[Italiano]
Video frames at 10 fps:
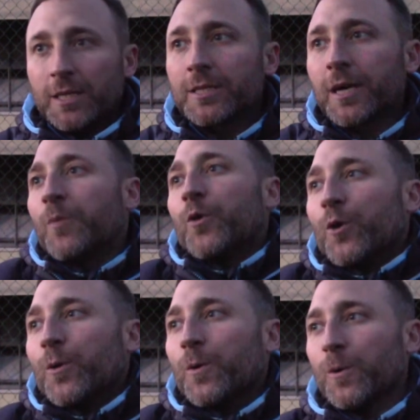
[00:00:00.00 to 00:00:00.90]

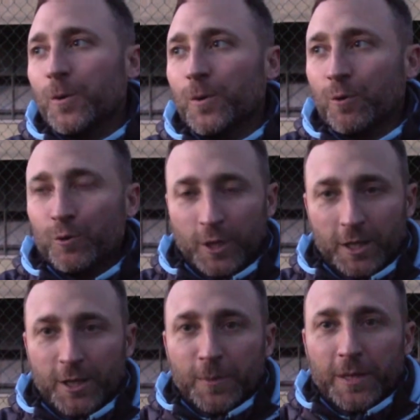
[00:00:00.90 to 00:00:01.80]
siamo
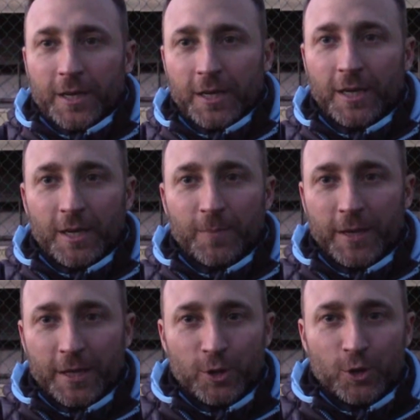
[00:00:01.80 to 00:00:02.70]
contenti per il
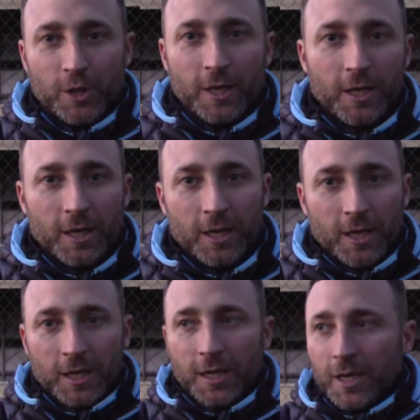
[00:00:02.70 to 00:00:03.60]
pareggio
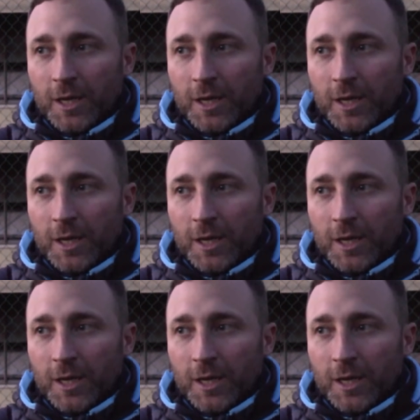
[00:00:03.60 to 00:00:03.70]
del,